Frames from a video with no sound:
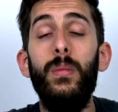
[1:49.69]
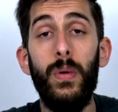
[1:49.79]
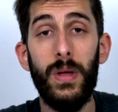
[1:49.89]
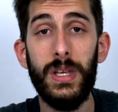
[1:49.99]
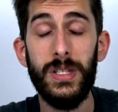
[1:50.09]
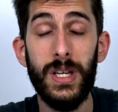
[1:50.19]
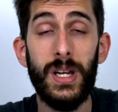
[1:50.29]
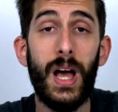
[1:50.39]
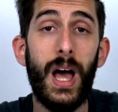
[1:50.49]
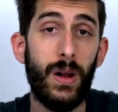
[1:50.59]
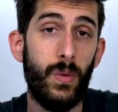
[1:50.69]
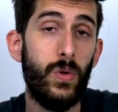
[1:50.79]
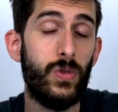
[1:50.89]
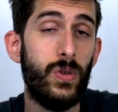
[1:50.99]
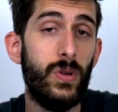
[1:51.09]
puedes ir al
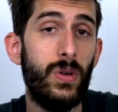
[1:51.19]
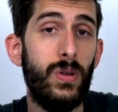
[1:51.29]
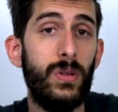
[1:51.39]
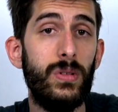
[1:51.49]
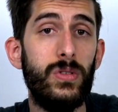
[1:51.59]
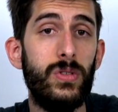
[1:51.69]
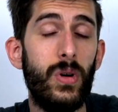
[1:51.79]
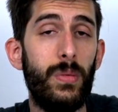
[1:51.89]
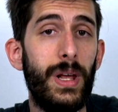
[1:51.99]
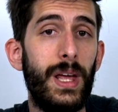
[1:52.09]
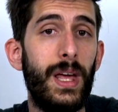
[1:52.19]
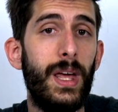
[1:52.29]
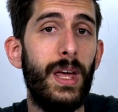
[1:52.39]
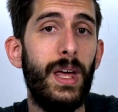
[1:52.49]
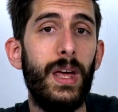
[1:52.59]
curso
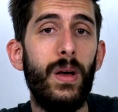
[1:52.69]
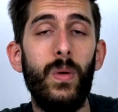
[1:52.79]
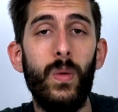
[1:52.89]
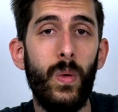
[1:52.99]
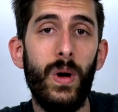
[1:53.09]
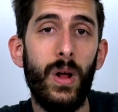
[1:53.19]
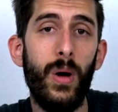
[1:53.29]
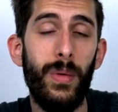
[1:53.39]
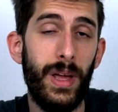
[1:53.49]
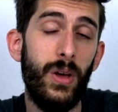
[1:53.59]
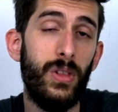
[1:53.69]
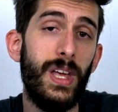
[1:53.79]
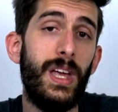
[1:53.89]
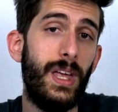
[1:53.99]
sobre Google Home IoT